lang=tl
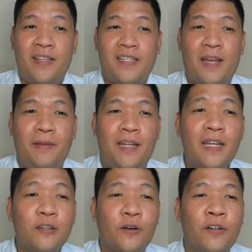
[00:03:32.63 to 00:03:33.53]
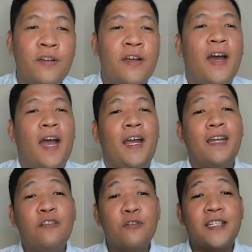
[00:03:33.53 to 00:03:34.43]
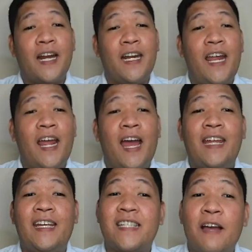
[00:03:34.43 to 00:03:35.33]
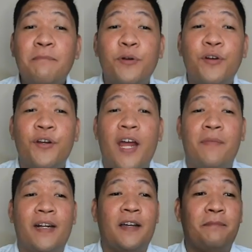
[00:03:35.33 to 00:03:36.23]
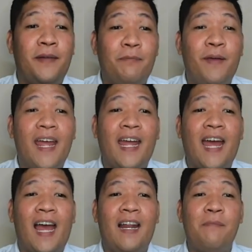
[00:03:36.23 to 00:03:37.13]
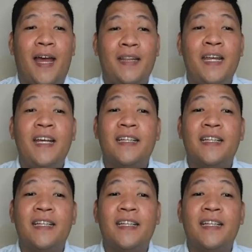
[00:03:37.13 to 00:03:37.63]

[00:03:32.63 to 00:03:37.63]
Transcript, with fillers: Sabi dito, ang EDOC serye ay isang programang nagbibigay kaalaman